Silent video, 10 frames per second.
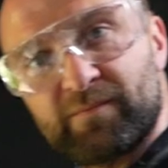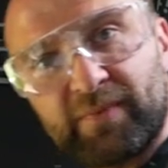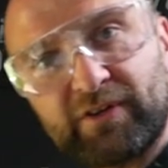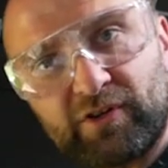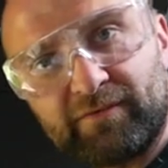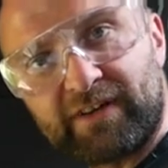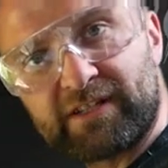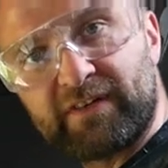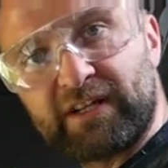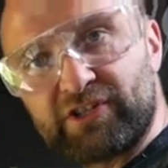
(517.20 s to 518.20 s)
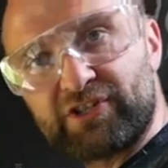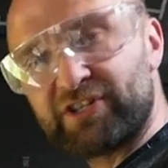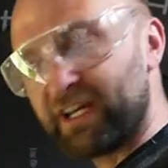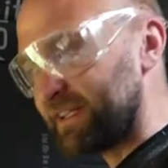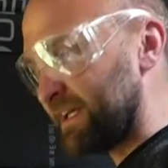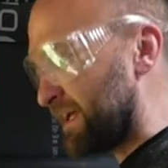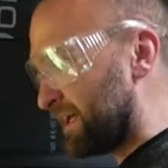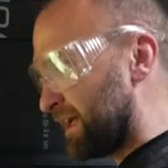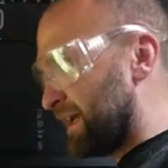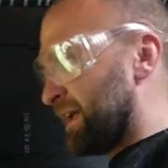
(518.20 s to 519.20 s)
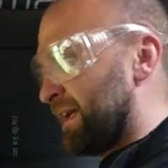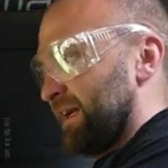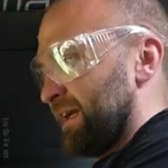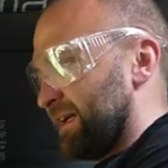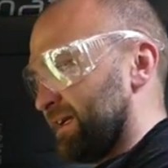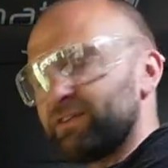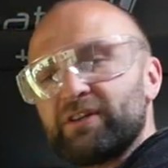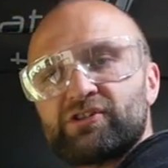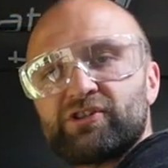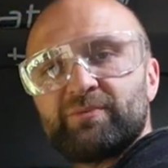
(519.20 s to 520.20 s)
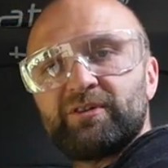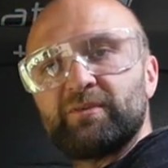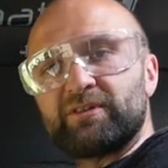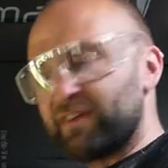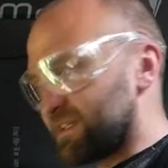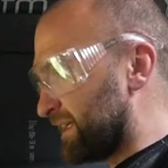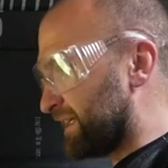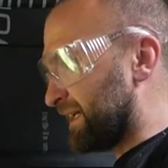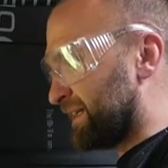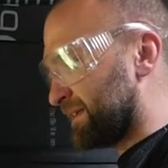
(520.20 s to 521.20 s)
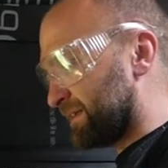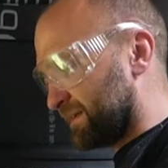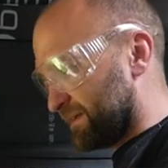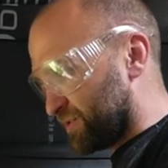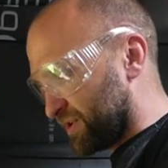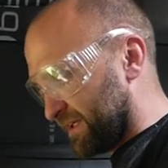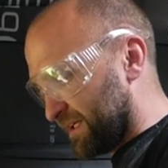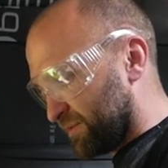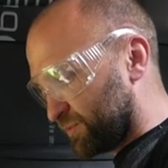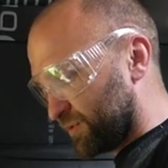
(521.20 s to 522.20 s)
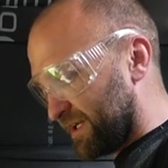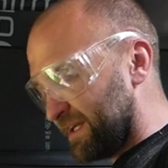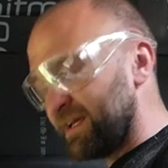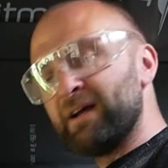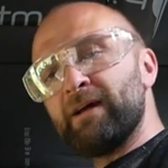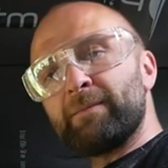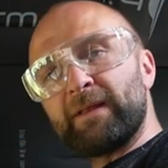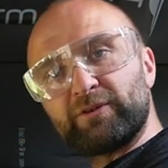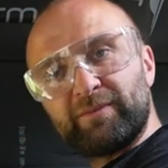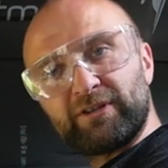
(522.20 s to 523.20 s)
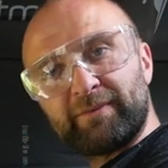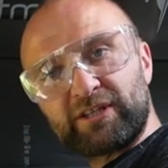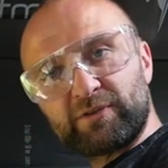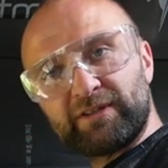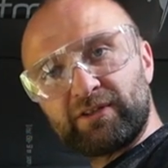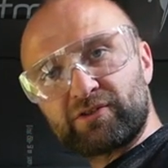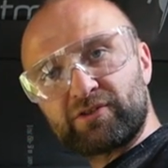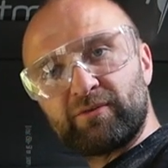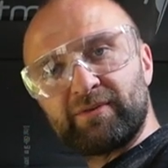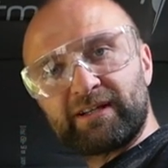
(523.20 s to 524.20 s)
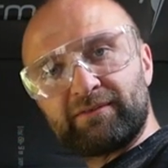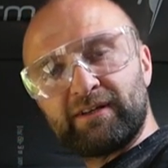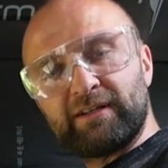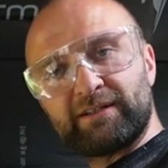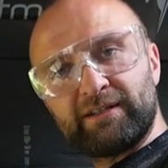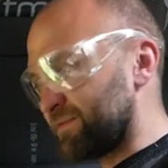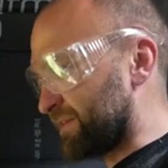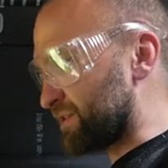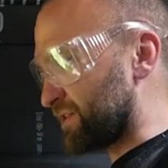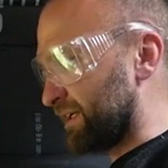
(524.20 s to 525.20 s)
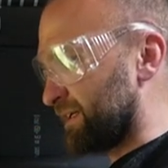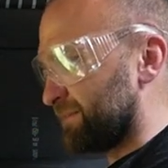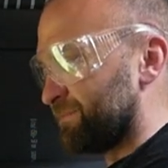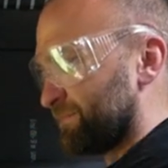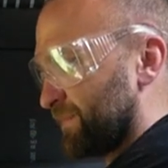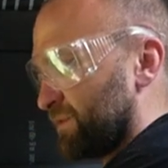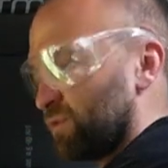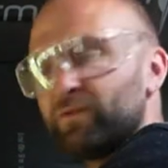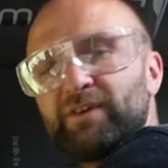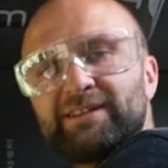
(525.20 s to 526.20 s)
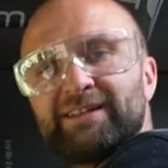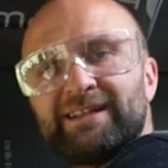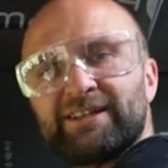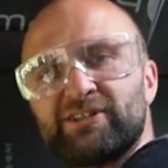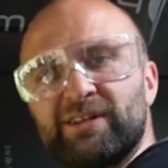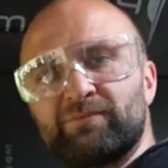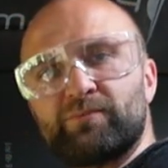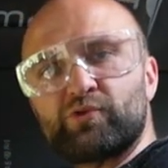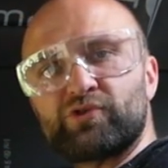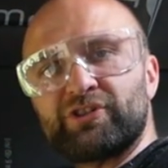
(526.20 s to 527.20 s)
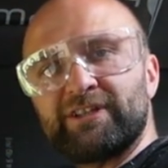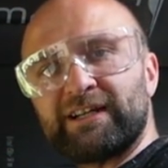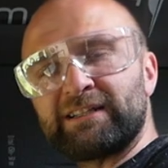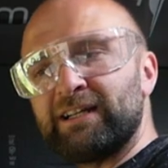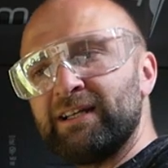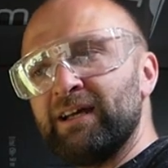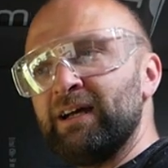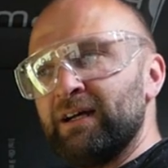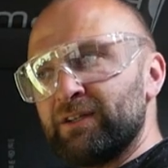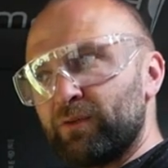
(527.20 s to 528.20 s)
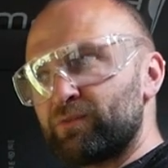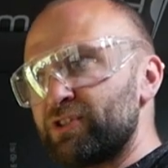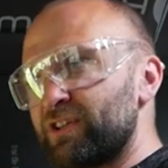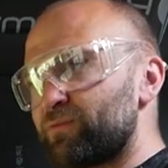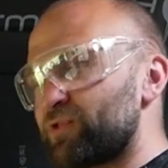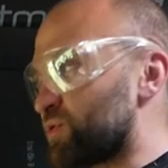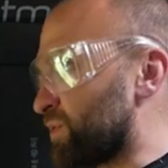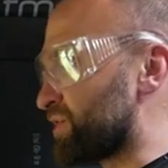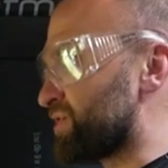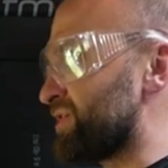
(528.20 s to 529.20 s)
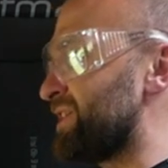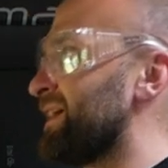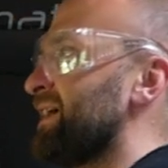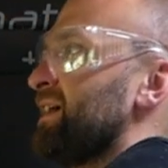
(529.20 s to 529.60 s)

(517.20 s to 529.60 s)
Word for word: pierwszą warstwę naszej ściany. E, to jest 6 mm sklejka, e, przykleję ją tutaj. Na to będą jakieś ładne ozdoby, kafelki, wiesz, te mm, uchwyty na jakieś tam puszki i tak dalej. To przyjdzie w przyszłości.